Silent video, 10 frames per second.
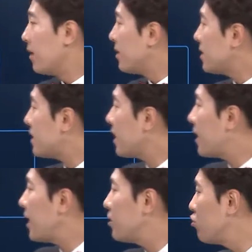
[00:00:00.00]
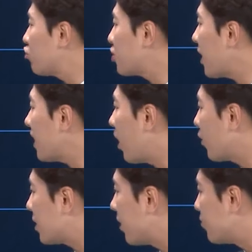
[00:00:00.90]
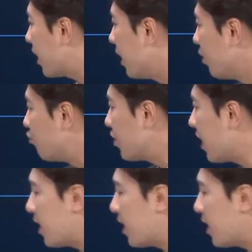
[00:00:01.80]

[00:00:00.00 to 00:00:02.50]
시간에는 숫자가 나오기 때문에 우리가